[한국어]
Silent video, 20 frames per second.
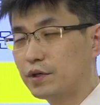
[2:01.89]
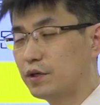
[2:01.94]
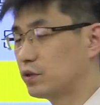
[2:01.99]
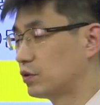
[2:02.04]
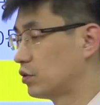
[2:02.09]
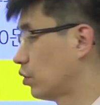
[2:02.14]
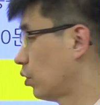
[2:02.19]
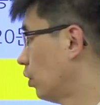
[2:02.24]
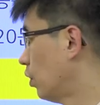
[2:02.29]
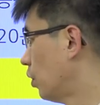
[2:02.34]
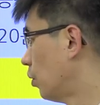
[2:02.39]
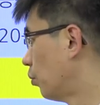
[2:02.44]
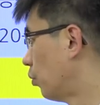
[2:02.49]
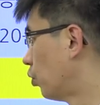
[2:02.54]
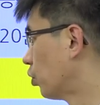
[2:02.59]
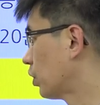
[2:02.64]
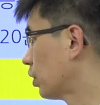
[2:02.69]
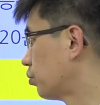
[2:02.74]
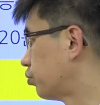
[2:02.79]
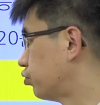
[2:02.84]
그래서
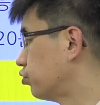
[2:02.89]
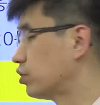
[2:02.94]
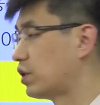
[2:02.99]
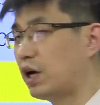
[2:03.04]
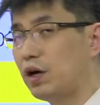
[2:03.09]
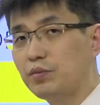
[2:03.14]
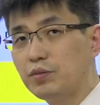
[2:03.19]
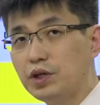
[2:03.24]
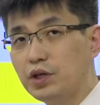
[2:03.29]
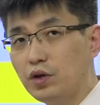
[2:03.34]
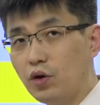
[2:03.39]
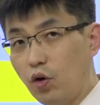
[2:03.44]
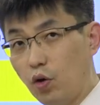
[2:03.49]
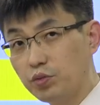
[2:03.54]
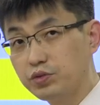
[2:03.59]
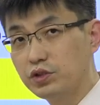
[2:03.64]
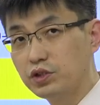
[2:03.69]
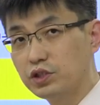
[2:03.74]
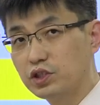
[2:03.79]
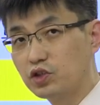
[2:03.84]
보기에 부담이
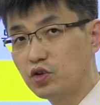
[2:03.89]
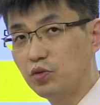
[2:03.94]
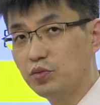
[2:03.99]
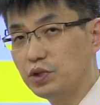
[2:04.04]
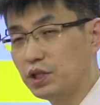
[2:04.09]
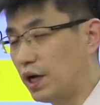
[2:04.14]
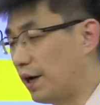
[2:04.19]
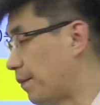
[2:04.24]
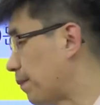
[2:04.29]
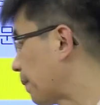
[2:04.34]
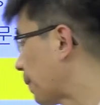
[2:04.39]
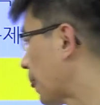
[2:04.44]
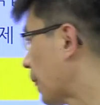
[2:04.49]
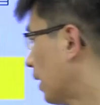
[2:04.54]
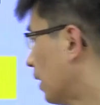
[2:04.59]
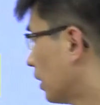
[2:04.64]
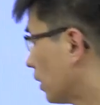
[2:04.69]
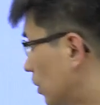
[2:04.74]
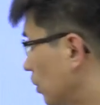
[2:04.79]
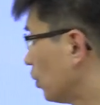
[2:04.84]
없으실 겁니다.
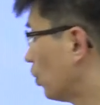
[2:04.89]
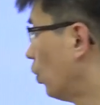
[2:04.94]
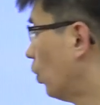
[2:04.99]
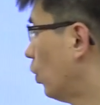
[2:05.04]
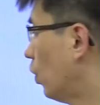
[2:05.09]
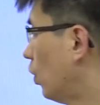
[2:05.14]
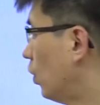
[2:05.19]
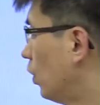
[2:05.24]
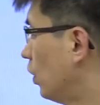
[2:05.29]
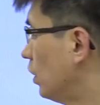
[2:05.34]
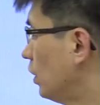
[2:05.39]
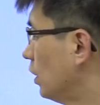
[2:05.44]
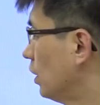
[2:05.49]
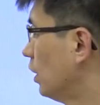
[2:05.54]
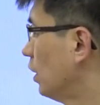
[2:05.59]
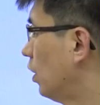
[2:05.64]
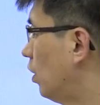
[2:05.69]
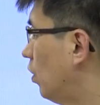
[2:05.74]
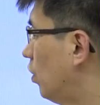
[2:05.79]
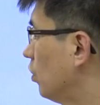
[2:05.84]
그리고
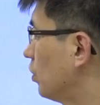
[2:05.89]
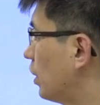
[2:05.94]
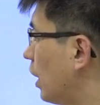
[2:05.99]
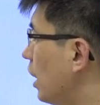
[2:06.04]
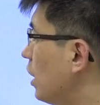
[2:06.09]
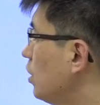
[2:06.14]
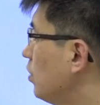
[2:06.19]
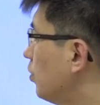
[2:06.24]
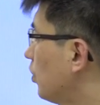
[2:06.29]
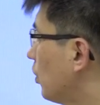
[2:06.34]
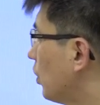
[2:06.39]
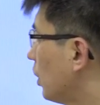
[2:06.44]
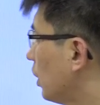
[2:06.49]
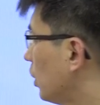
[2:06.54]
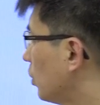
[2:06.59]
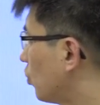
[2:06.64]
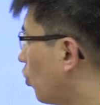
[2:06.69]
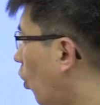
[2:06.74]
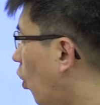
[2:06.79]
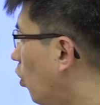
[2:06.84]
어,
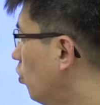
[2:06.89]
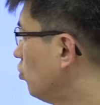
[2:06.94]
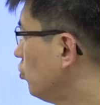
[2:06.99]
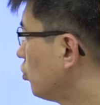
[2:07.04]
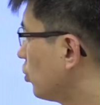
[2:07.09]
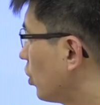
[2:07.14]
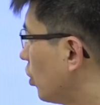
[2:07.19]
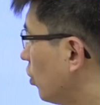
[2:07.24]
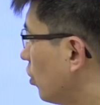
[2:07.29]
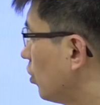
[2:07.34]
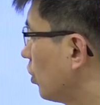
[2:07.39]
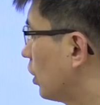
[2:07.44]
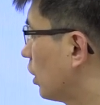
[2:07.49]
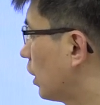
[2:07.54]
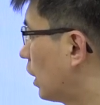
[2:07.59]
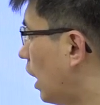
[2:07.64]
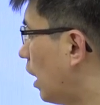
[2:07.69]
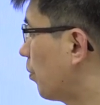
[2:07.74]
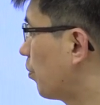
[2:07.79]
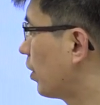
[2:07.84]
네이버에 너무경
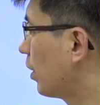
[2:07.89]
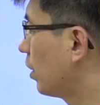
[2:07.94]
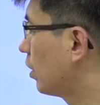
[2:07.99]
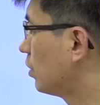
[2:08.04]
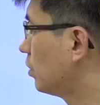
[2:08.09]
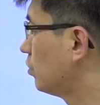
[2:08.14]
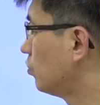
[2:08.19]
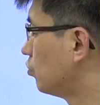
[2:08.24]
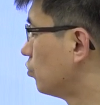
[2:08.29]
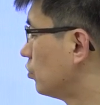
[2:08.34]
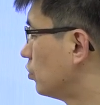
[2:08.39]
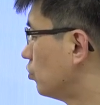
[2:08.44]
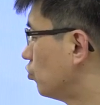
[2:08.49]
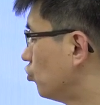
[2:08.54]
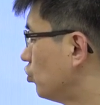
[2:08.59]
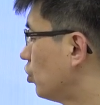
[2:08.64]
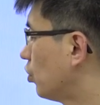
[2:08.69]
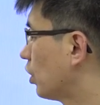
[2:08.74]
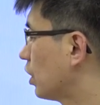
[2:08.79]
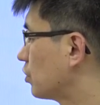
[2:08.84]
카페라를
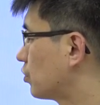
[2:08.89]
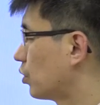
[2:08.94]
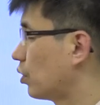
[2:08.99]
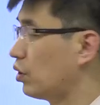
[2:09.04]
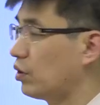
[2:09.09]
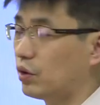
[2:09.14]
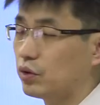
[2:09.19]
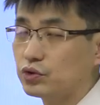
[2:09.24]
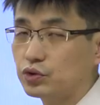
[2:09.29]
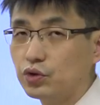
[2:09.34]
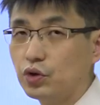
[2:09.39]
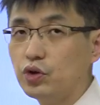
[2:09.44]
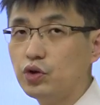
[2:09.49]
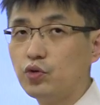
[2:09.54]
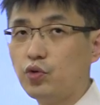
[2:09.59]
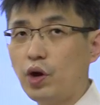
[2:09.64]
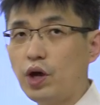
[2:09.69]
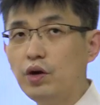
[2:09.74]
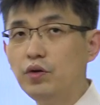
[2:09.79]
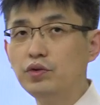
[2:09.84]
운영해서요. 저희
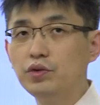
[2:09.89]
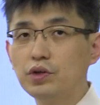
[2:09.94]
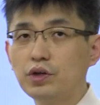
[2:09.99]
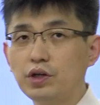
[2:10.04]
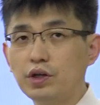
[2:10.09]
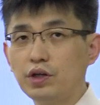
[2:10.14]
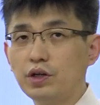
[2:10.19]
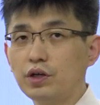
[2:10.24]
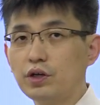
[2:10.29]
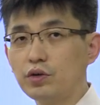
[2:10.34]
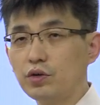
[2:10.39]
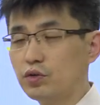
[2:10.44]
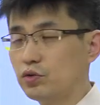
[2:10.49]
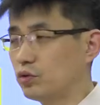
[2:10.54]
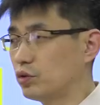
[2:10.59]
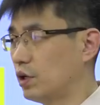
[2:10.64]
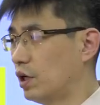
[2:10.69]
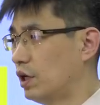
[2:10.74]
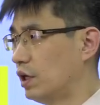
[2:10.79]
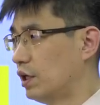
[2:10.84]
회원들끼리 그리고